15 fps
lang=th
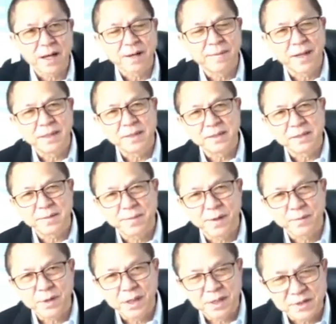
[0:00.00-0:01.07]
คือบางคน
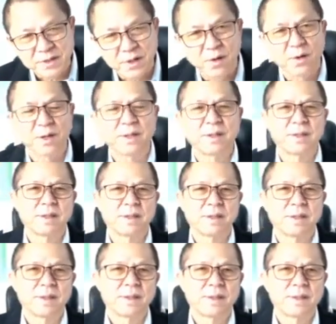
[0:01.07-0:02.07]
คือถ้า